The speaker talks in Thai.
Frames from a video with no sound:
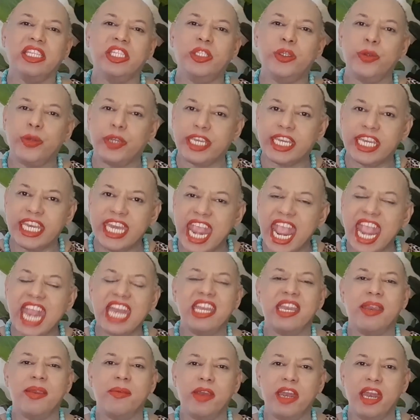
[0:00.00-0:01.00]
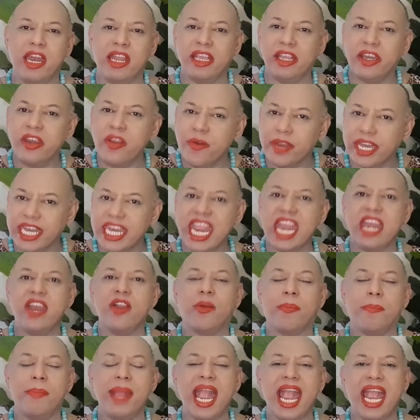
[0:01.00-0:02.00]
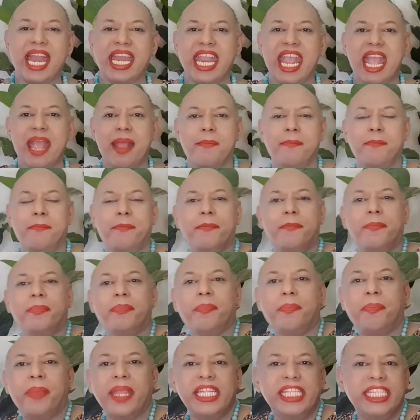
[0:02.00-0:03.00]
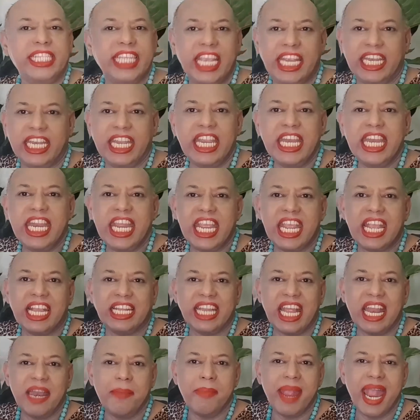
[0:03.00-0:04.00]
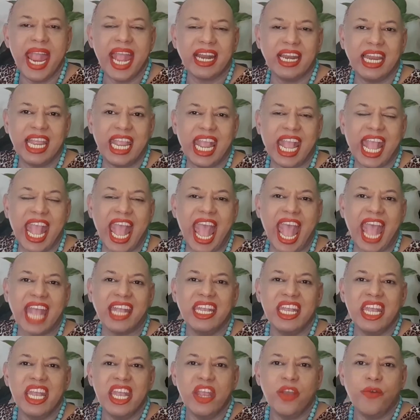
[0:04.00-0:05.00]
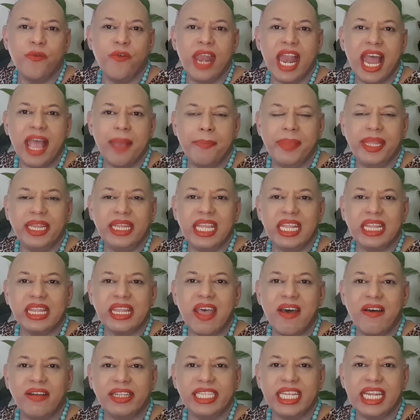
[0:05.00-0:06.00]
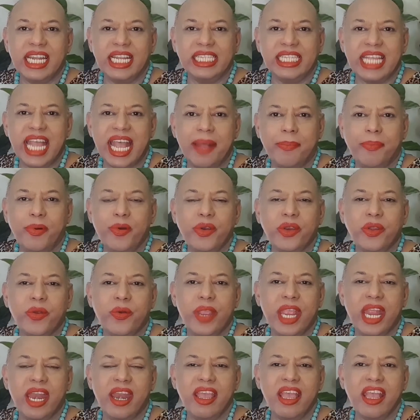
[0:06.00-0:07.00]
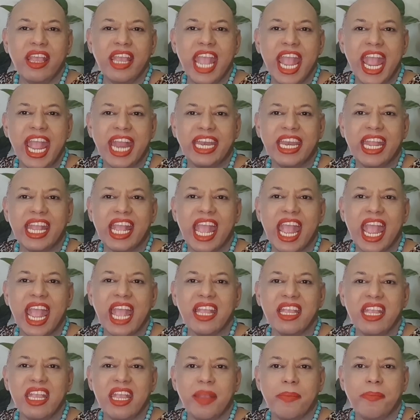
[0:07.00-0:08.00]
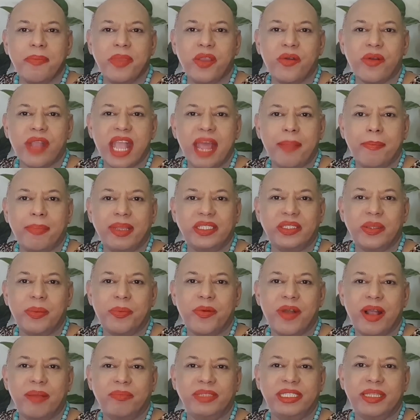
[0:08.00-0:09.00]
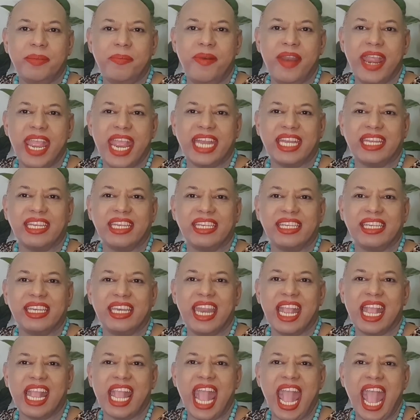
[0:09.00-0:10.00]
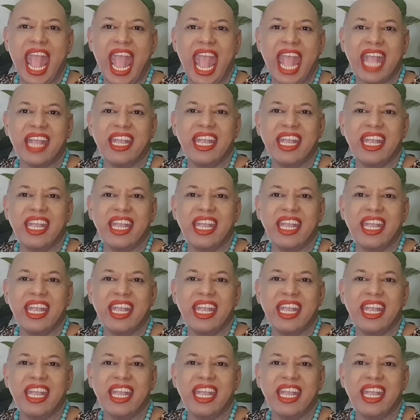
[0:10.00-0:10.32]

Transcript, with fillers: จุดเด่นหรือโดดเด่นออกมาเนี่ยเป็นสิ่งที่ดีกับท่านมากเลยค่ะเวลาไปติดต่อเจรจาพูดคุยเรื่องงานนะคะมีโอกาสประสบความสำเร็จนะคะ